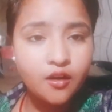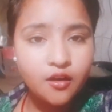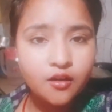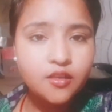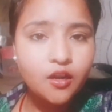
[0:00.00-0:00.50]

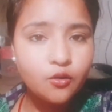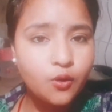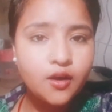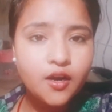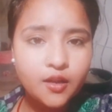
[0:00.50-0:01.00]
हाँ तला
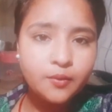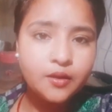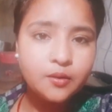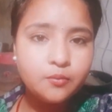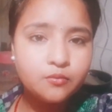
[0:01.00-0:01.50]
हुआ खाने
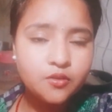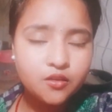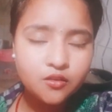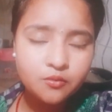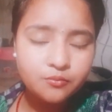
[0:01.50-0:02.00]
मेरी
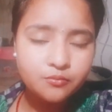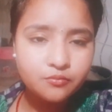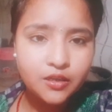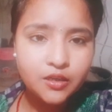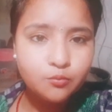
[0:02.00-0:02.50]

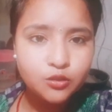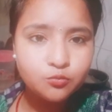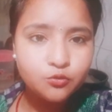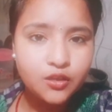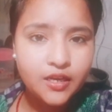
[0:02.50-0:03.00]
आ, मेरी
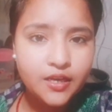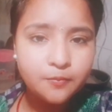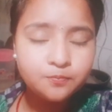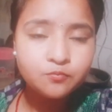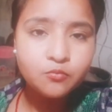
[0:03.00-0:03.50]
मजबूरी
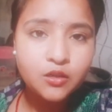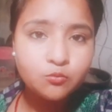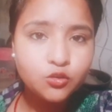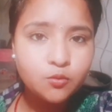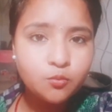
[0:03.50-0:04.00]
है
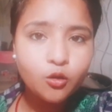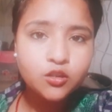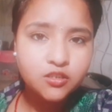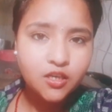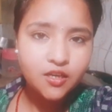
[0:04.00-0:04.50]
मेरे मुझे
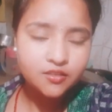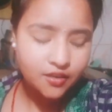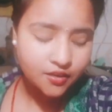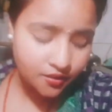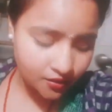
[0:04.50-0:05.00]
बहुत अच्छा
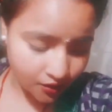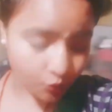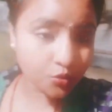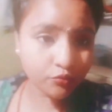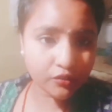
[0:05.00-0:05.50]
लगता है
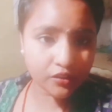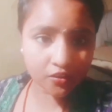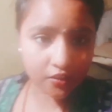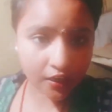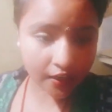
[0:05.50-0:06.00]
उस
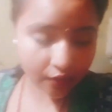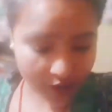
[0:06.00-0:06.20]
वजह से शायद